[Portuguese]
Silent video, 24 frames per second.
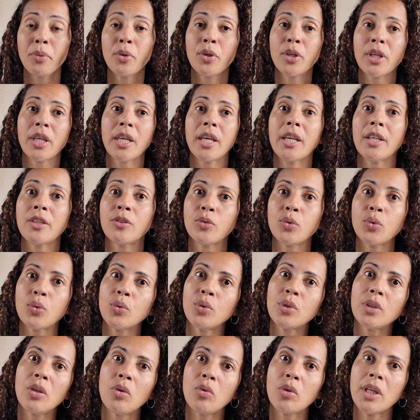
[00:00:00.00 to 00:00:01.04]
porque
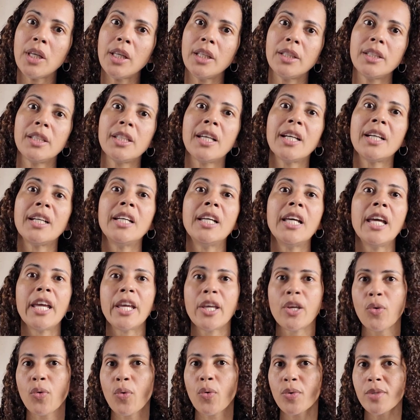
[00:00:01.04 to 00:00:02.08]
tudo que eu queria
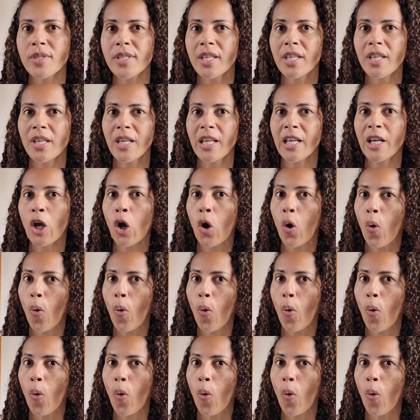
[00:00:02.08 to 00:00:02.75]
eu consegui